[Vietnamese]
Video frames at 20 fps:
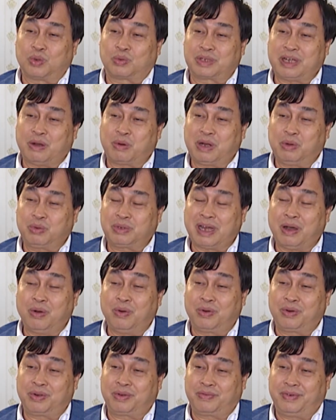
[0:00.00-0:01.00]
tục sau đấu
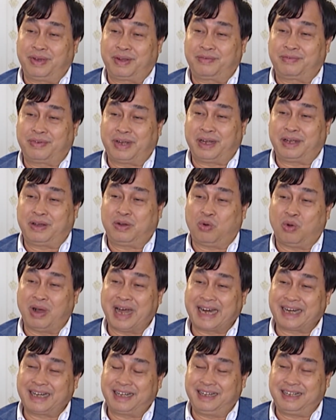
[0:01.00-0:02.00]
thầu nó còn phải
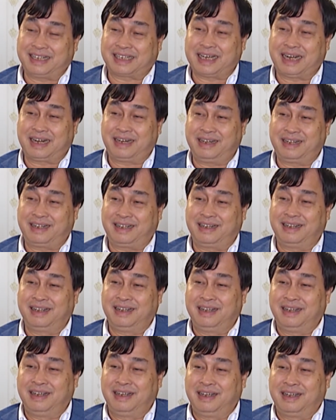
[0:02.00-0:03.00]
khoan để xác định
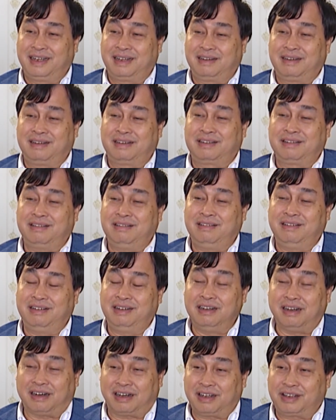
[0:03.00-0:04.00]
ờ, chữ
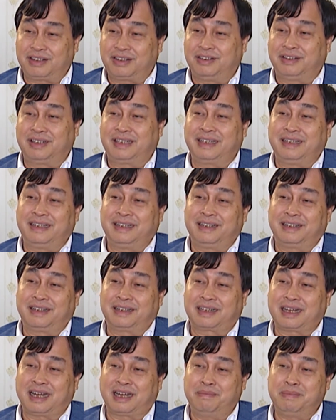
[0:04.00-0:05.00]
nước rồi
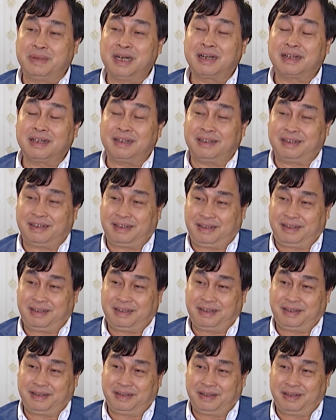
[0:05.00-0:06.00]
thì các cái bước ấy
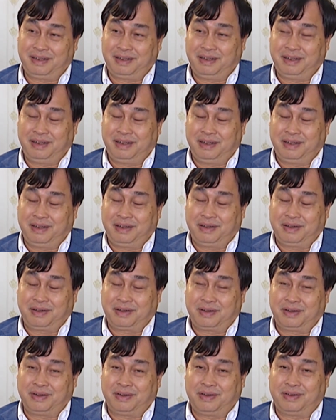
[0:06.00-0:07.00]

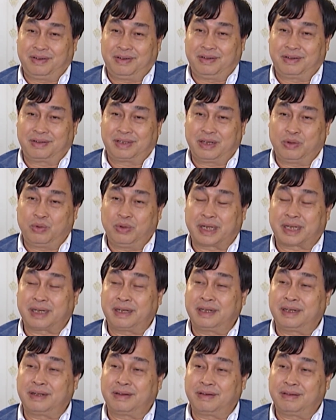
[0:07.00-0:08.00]
nó theo luật
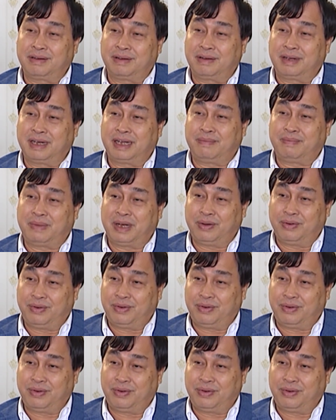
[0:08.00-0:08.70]
là nó làm lâu